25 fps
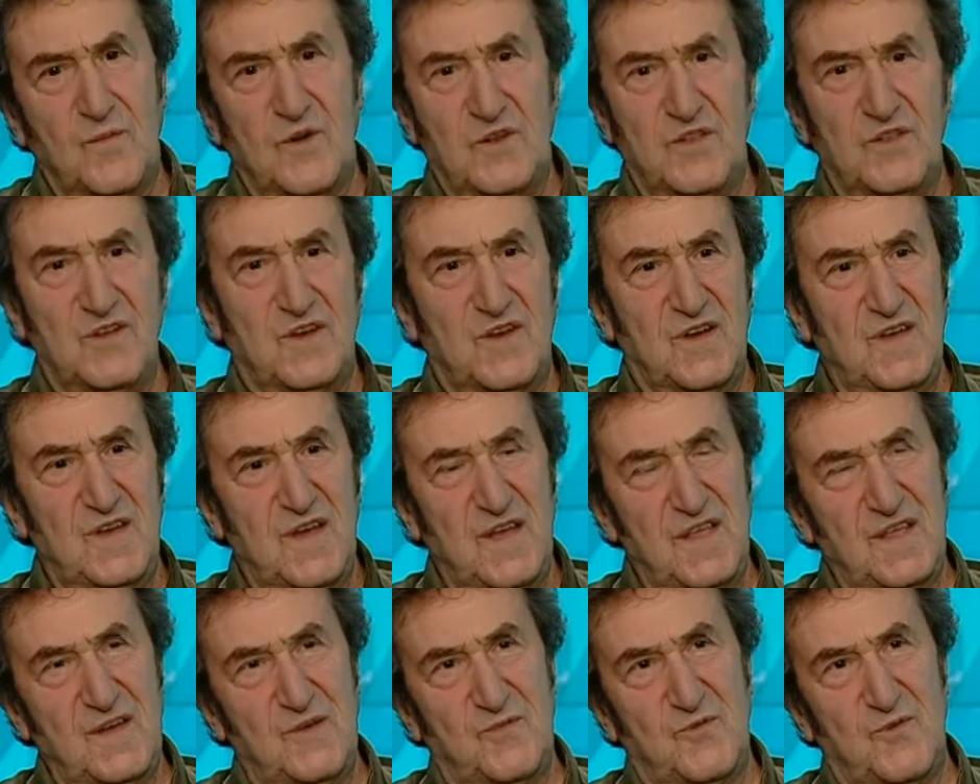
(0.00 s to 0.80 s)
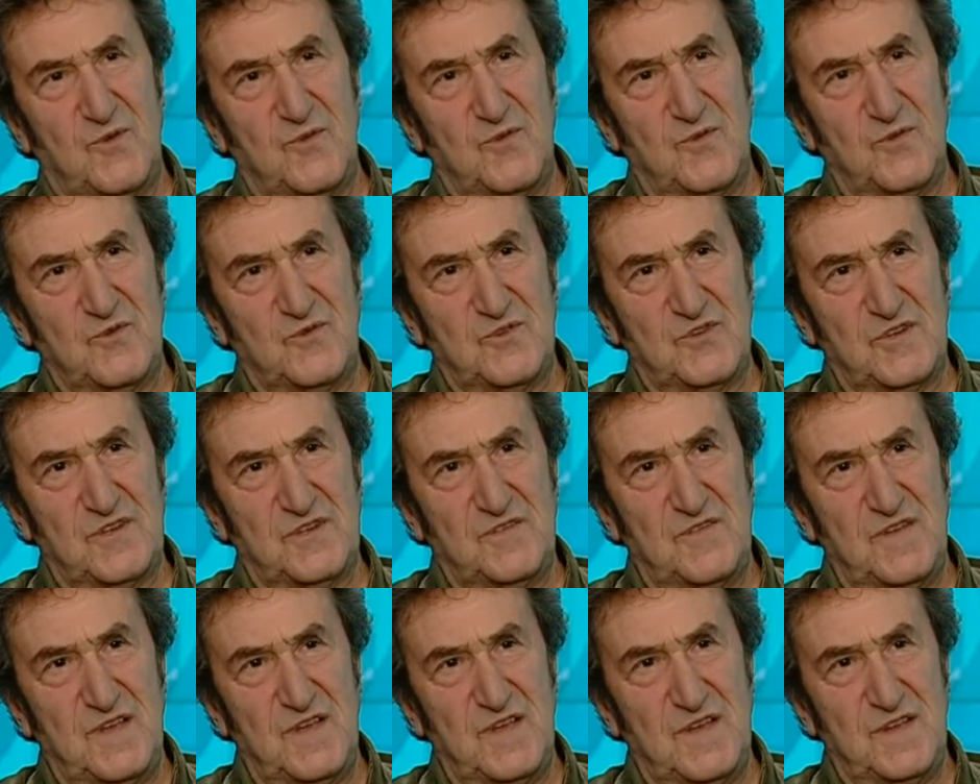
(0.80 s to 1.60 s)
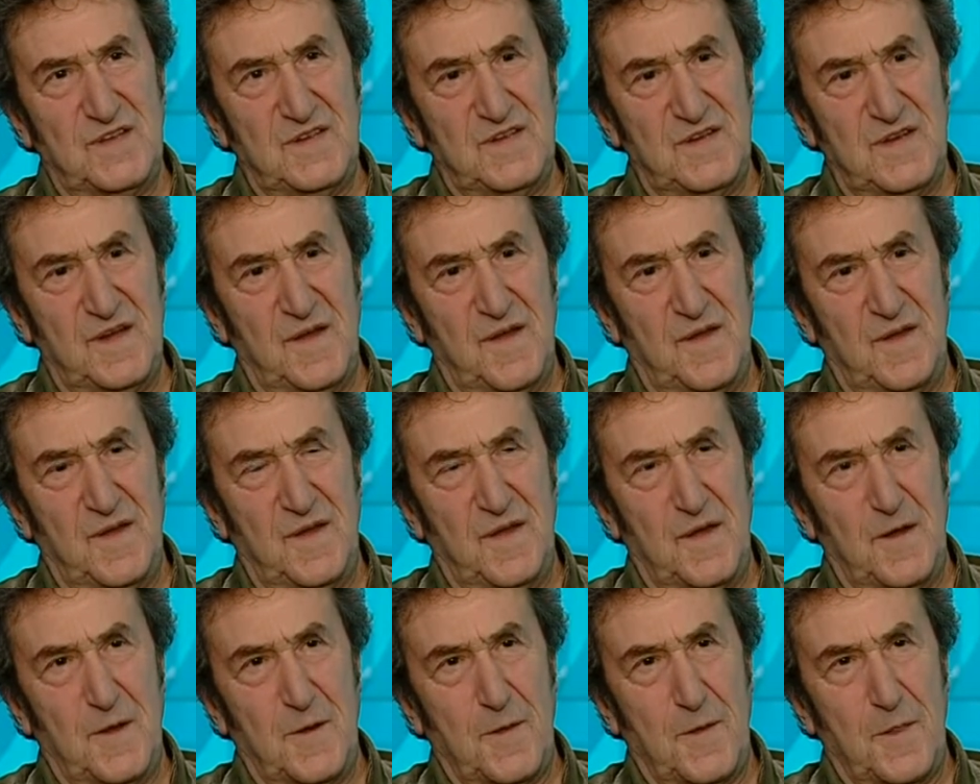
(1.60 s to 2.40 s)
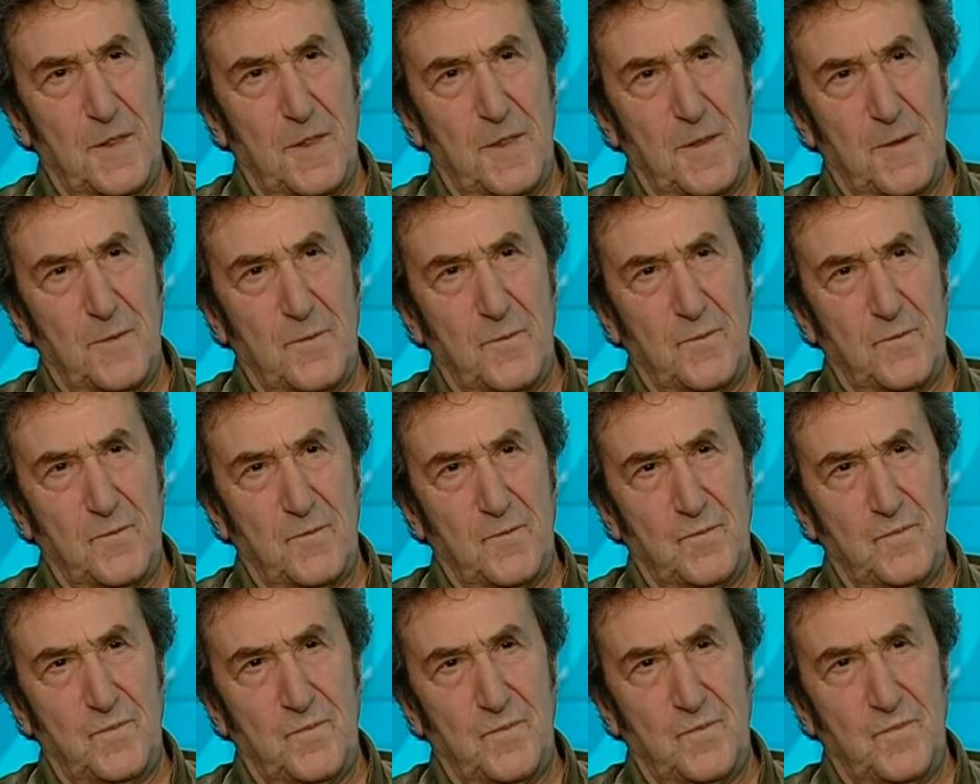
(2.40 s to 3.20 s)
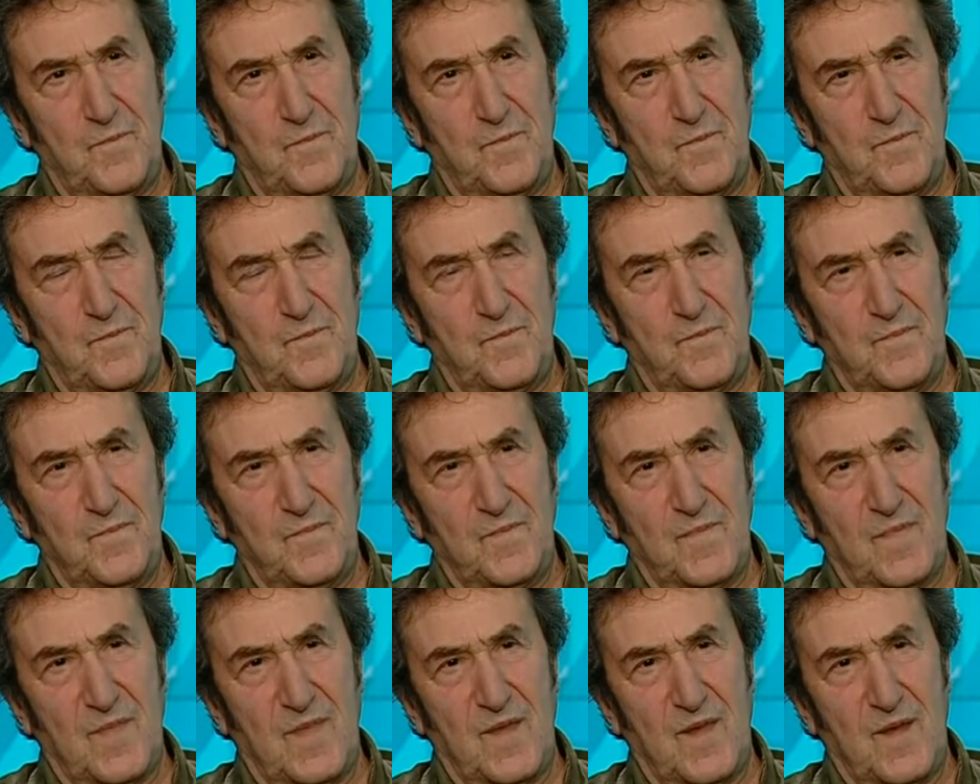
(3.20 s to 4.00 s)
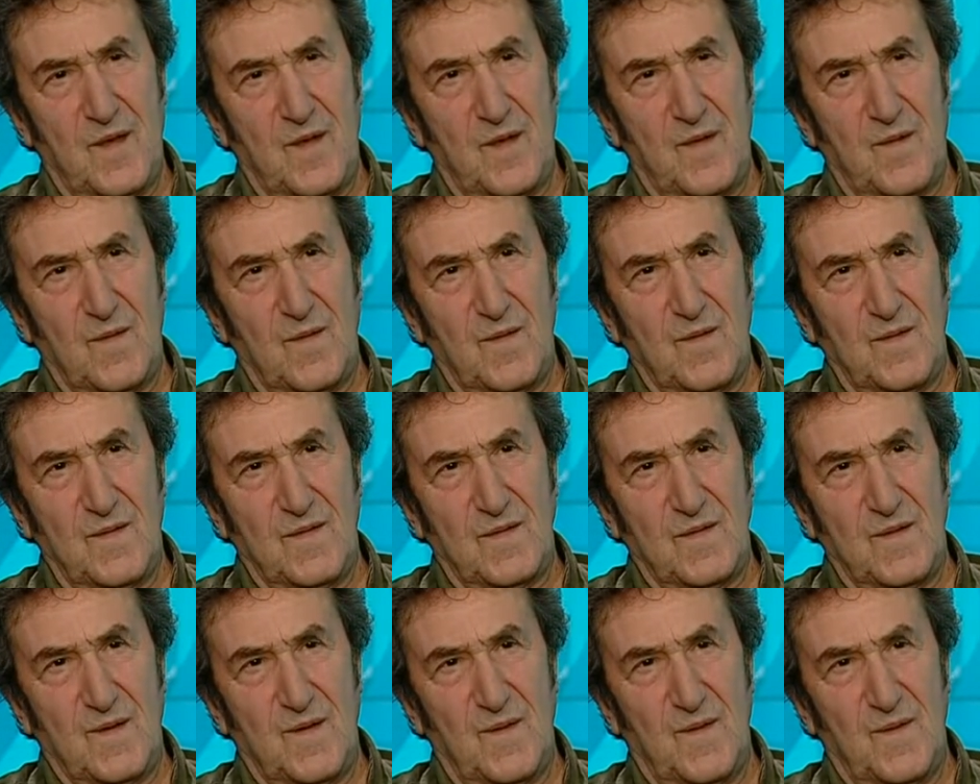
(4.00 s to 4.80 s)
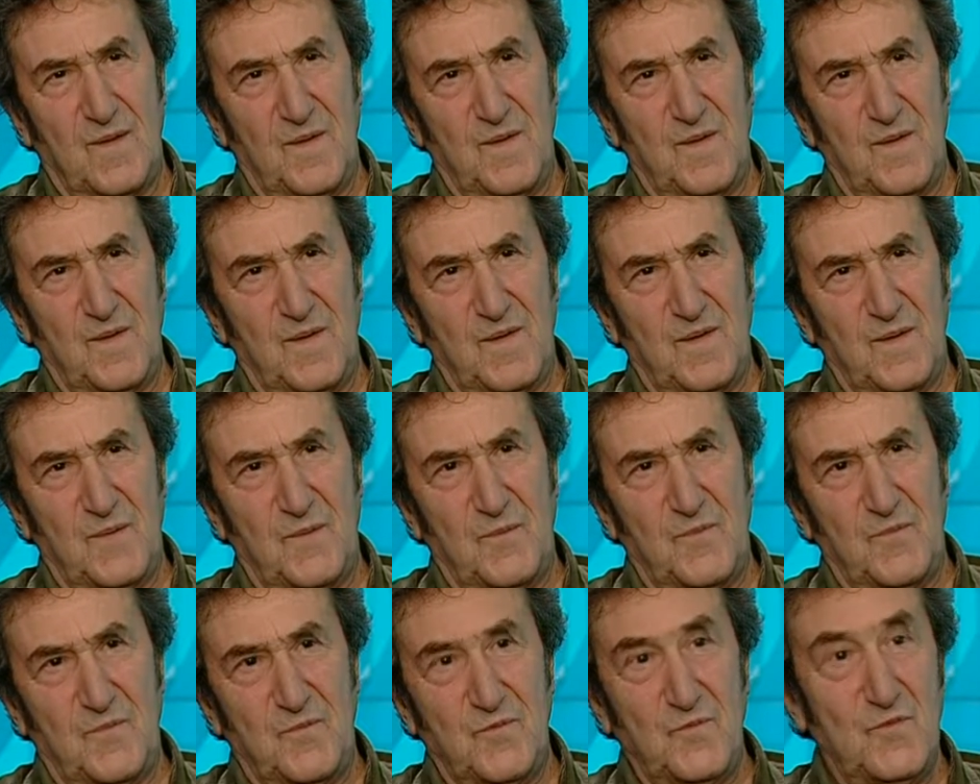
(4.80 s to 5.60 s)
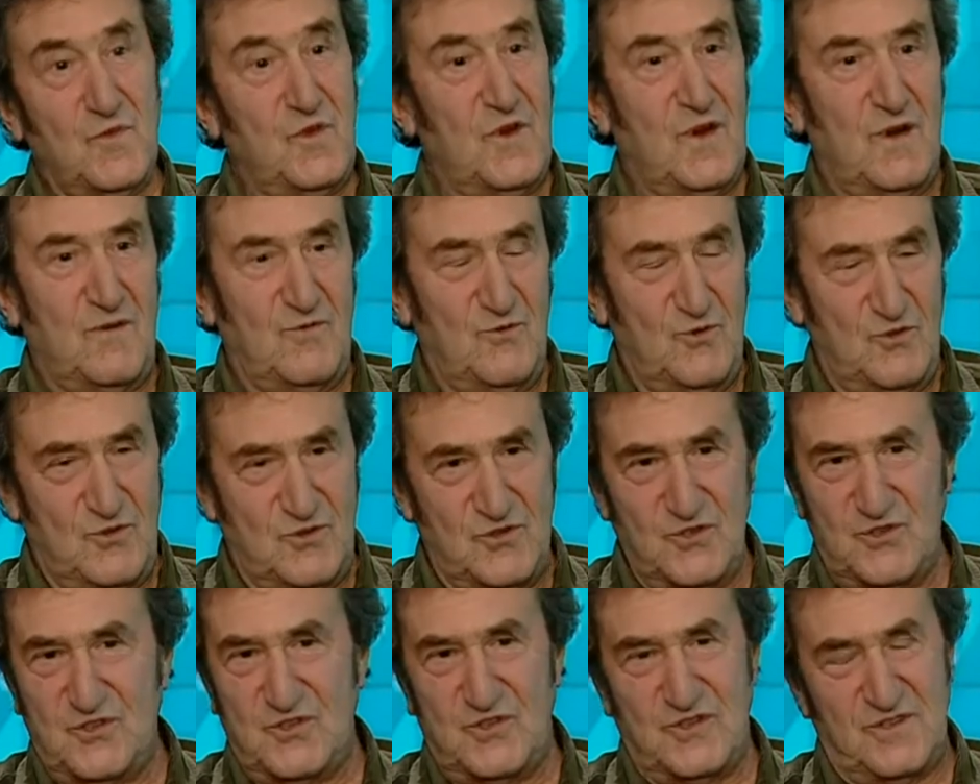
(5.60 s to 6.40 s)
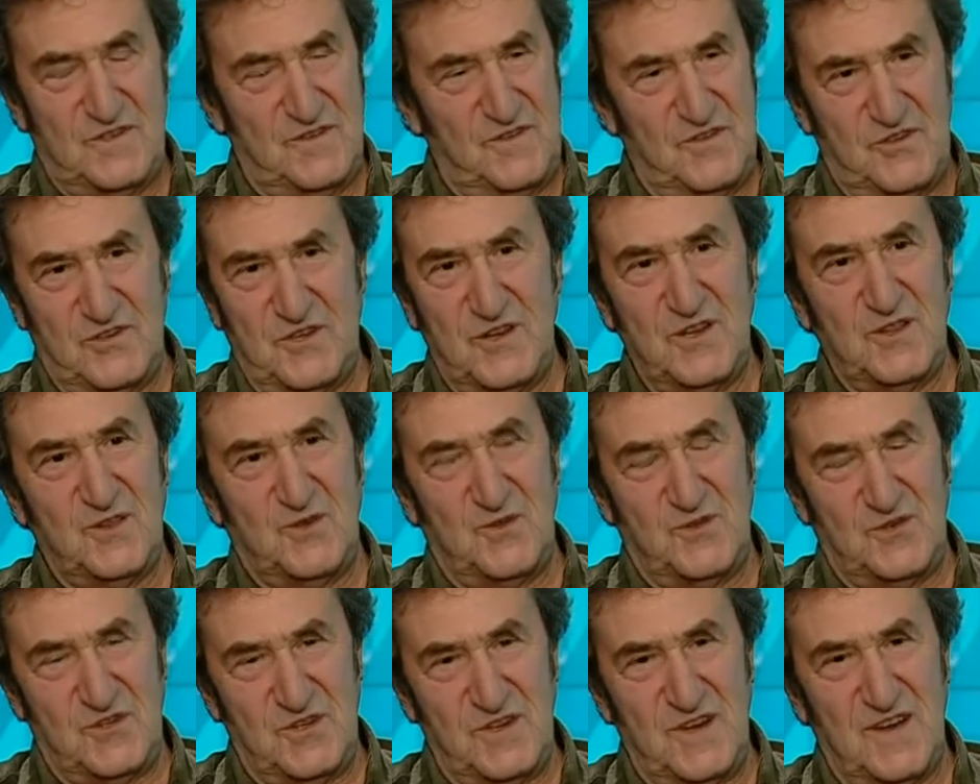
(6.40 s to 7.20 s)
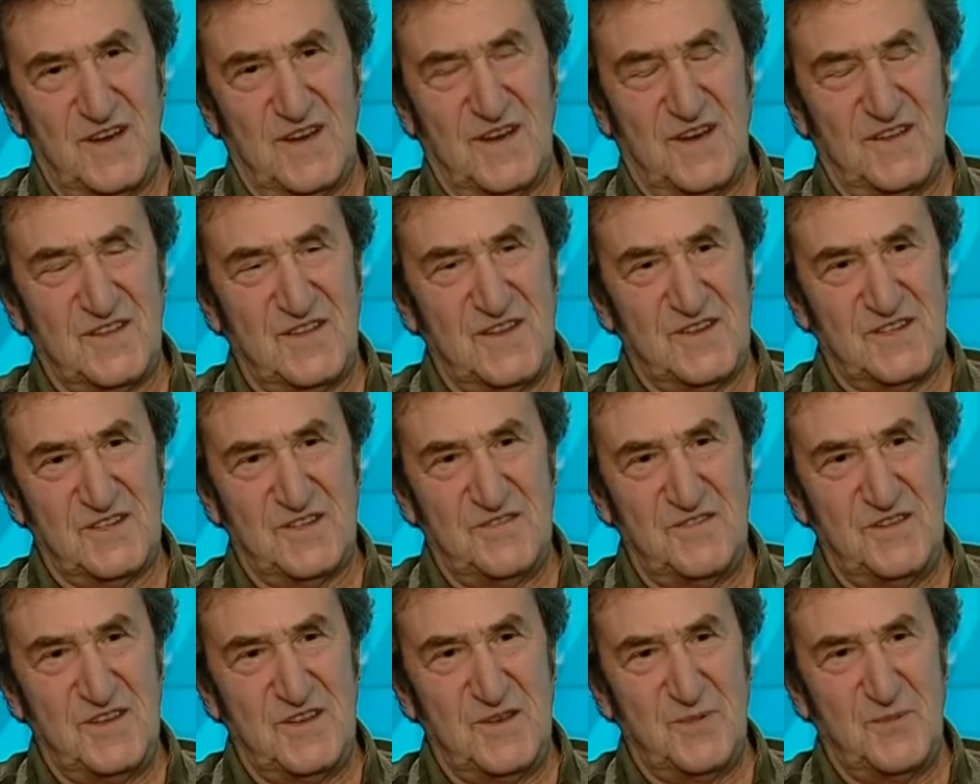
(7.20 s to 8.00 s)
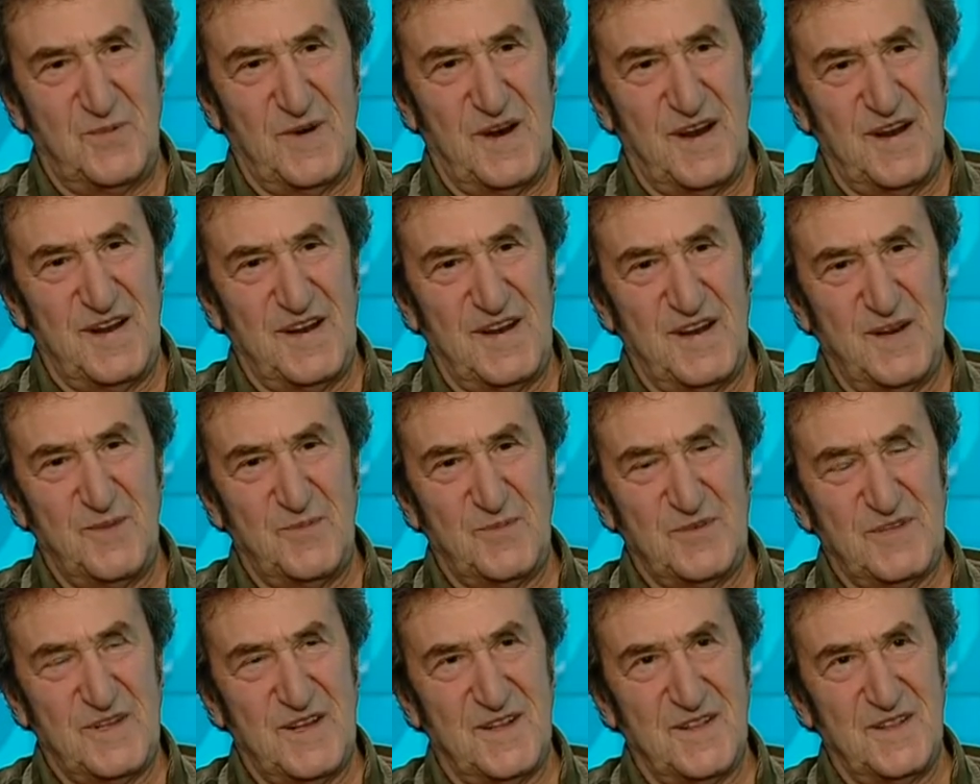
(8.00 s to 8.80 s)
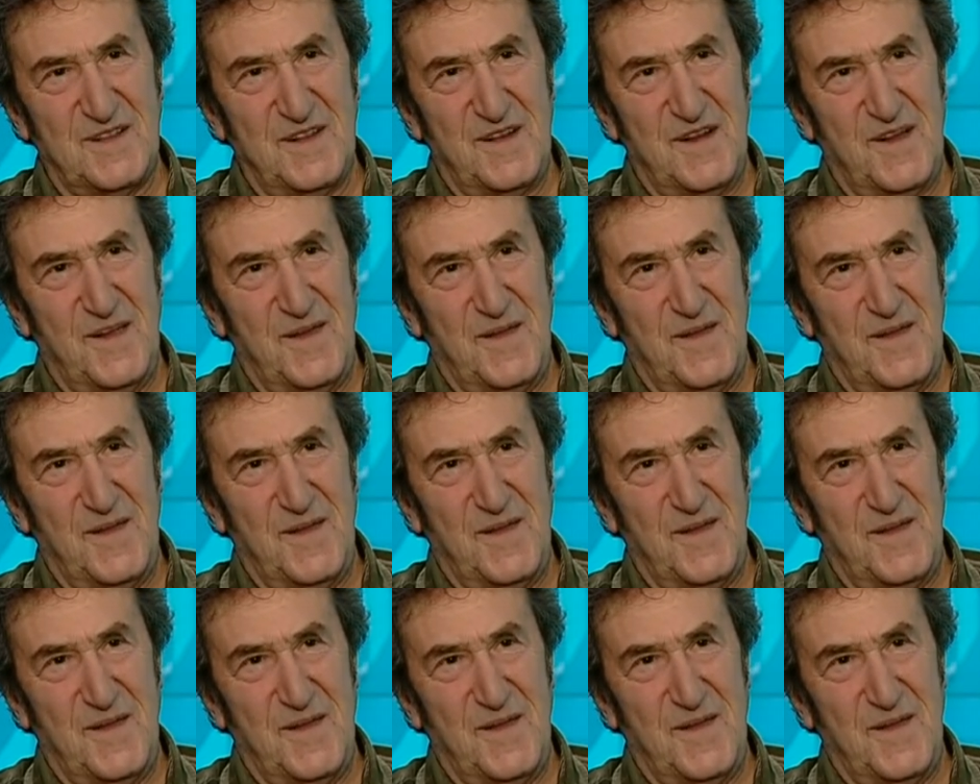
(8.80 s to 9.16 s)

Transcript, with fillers: Вот я не помню, уже извините. Есть на то печальная причина, мне их не хватает да, самому. вот совершенно точно. Я однажды, видите, правильно написал.